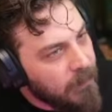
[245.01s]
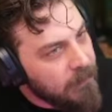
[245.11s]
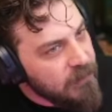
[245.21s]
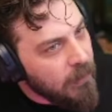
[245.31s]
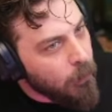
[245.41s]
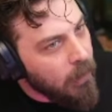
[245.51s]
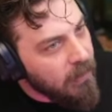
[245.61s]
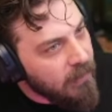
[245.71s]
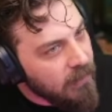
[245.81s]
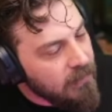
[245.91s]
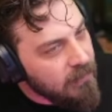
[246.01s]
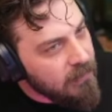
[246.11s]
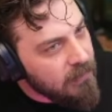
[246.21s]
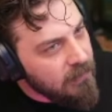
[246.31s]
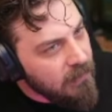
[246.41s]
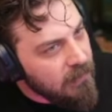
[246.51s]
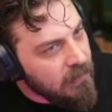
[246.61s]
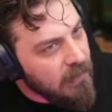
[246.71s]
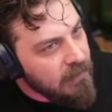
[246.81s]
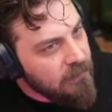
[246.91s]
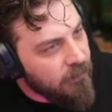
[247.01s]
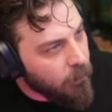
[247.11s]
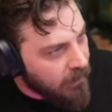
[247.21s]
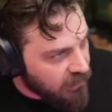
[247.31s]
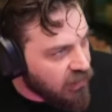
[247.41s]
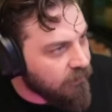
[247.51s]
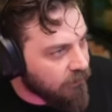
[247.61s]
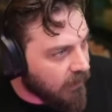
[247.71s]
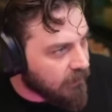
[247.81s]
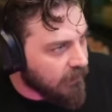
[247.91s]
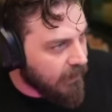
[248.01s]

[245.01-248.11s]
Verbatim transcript: Benim Saruhan karakterin yanında Gikas ve öğrenci evi vardı.